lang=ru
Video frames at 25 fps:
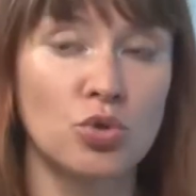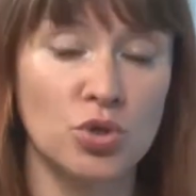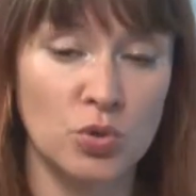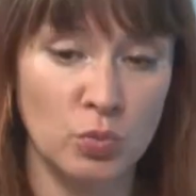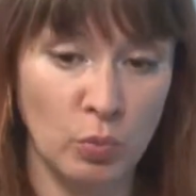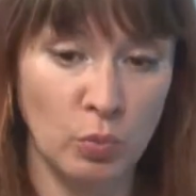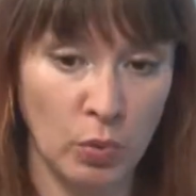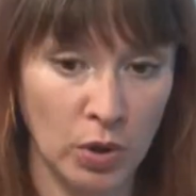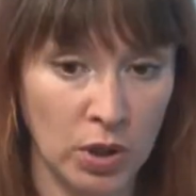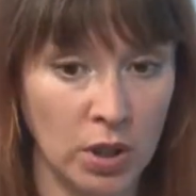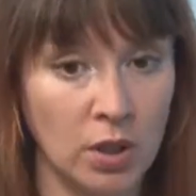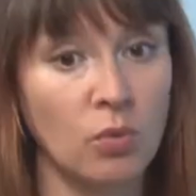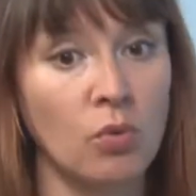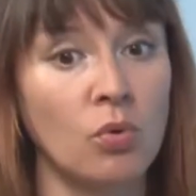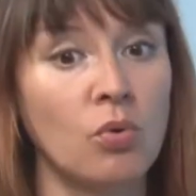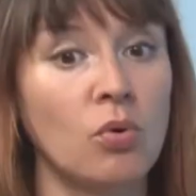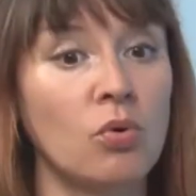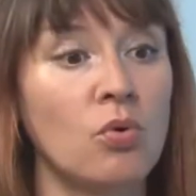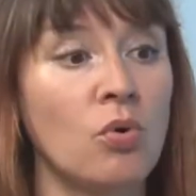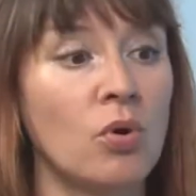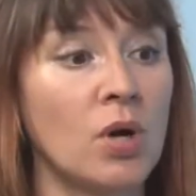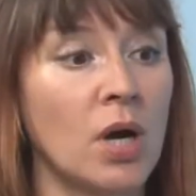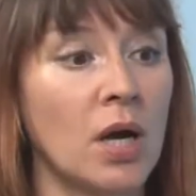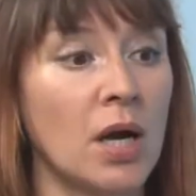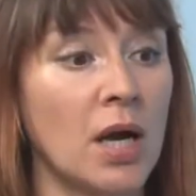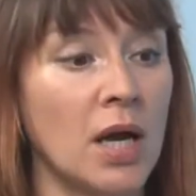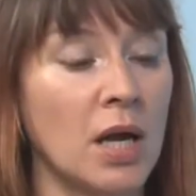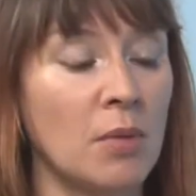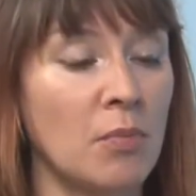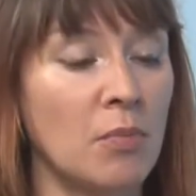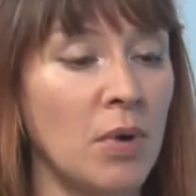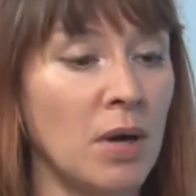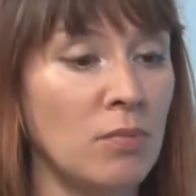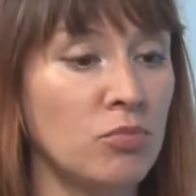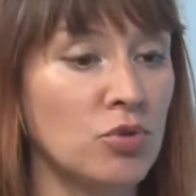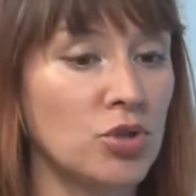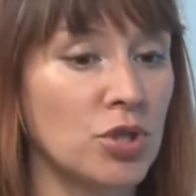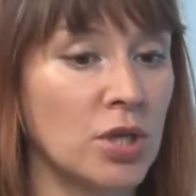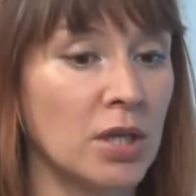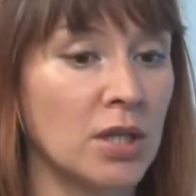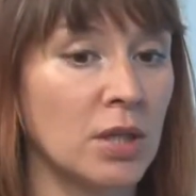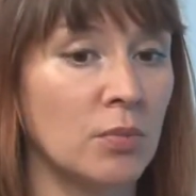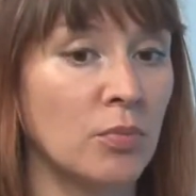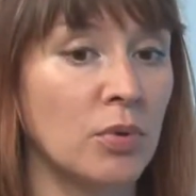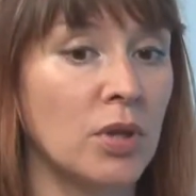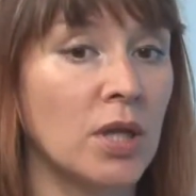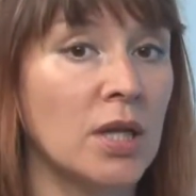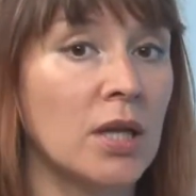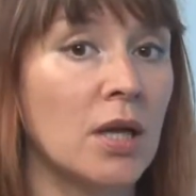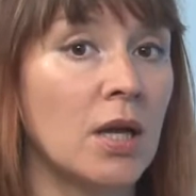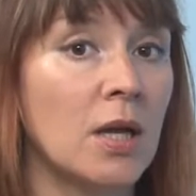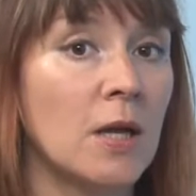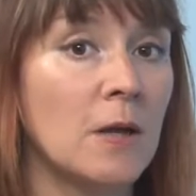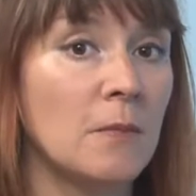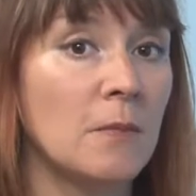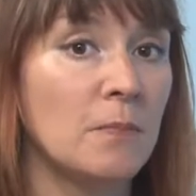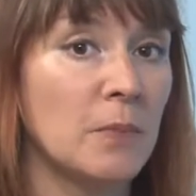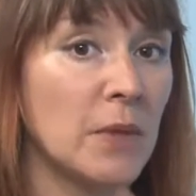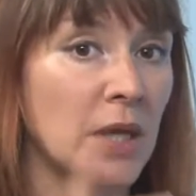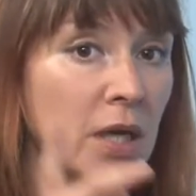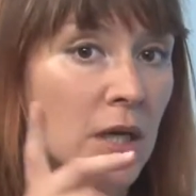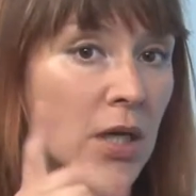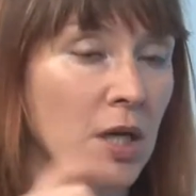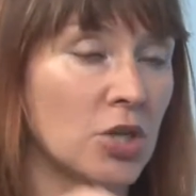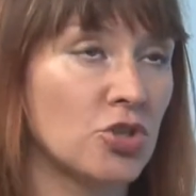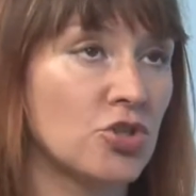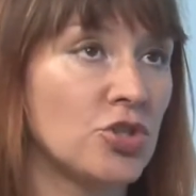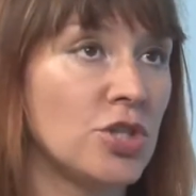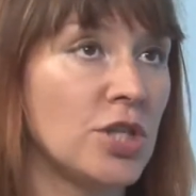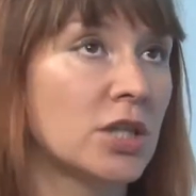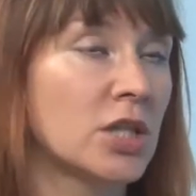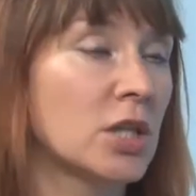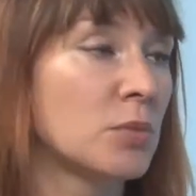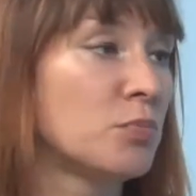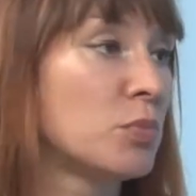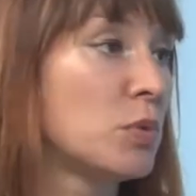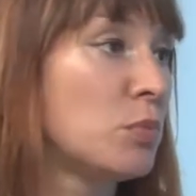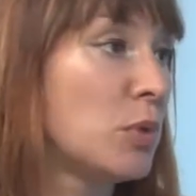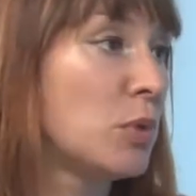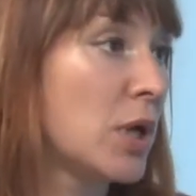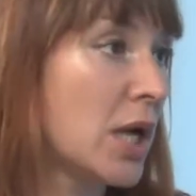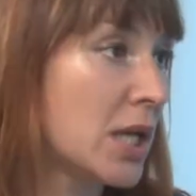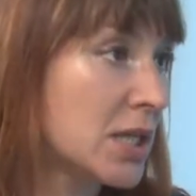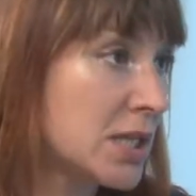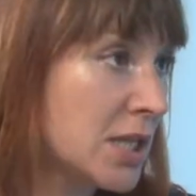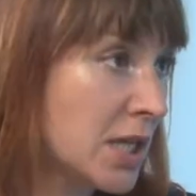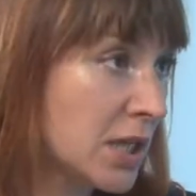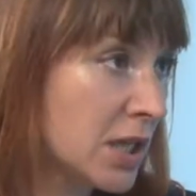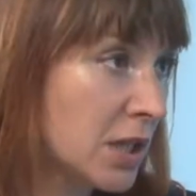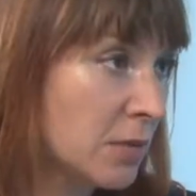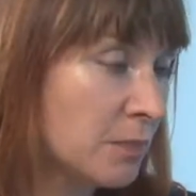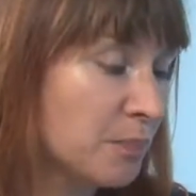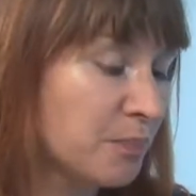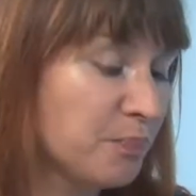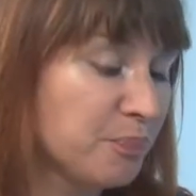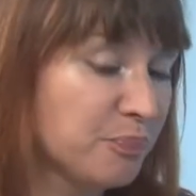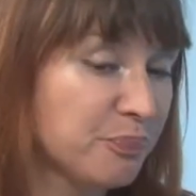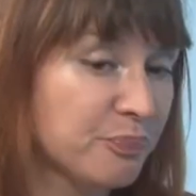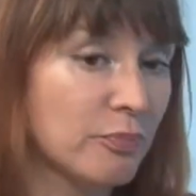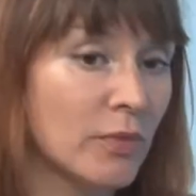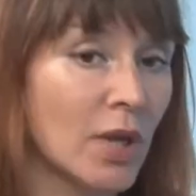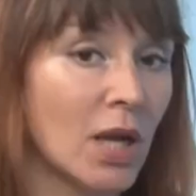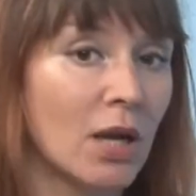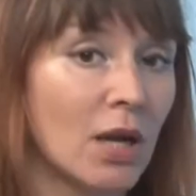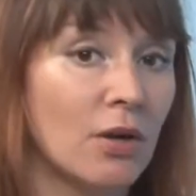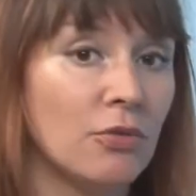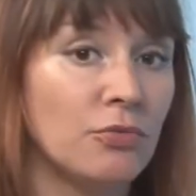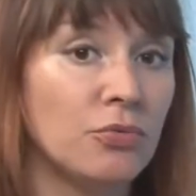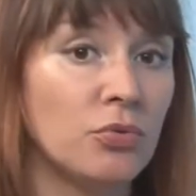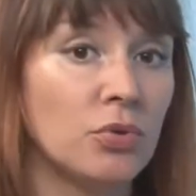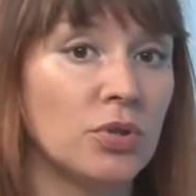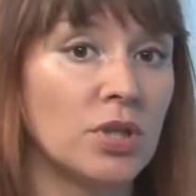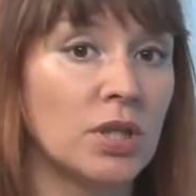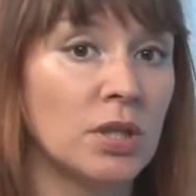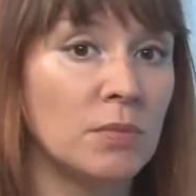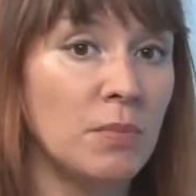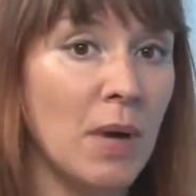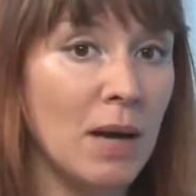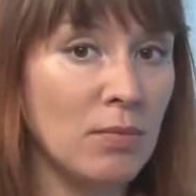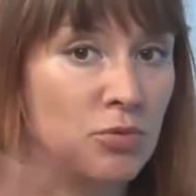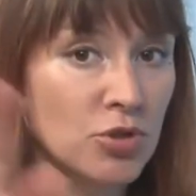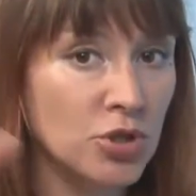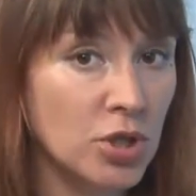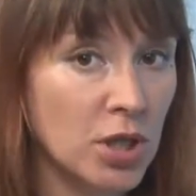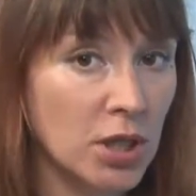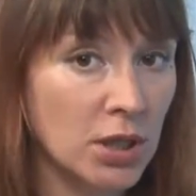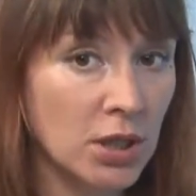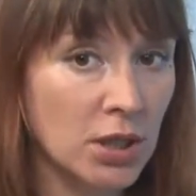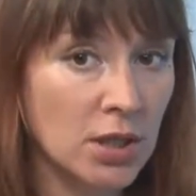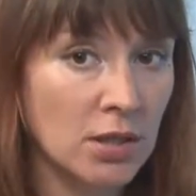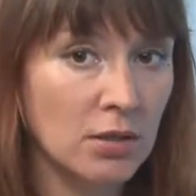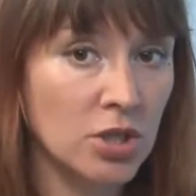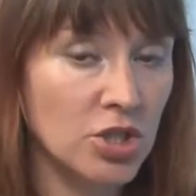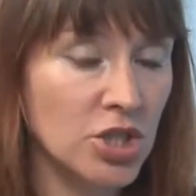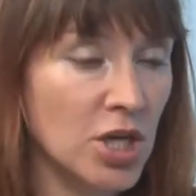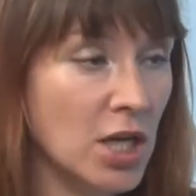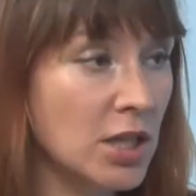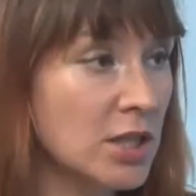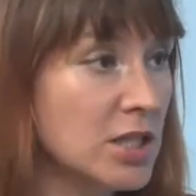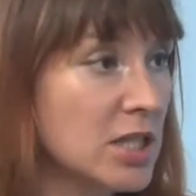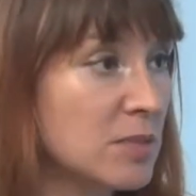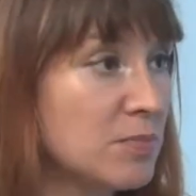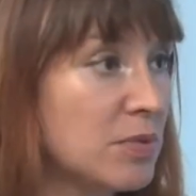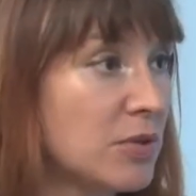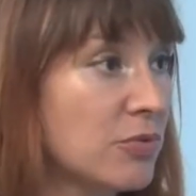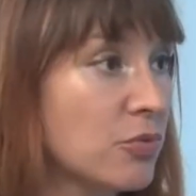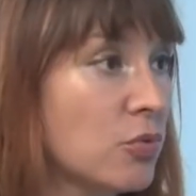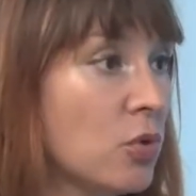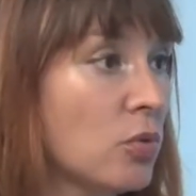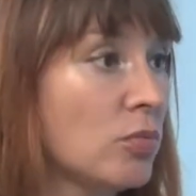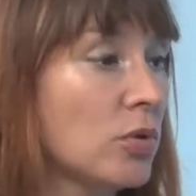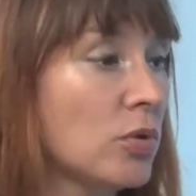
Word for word: тоже была, ого-го, какая бабушка. Она была раньше директором библиотеки. Вот. И бабушка, она лежала себе в